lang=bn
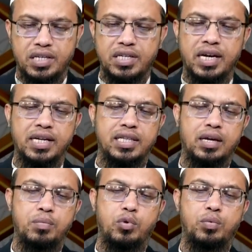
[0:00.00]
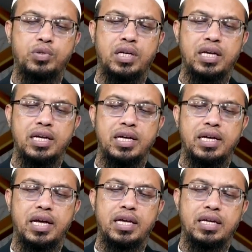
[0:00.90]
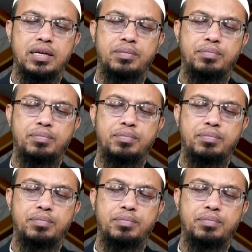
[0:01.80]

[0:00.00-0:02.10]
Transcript: সেই জায়গা থেকে আমি বলবো যে এই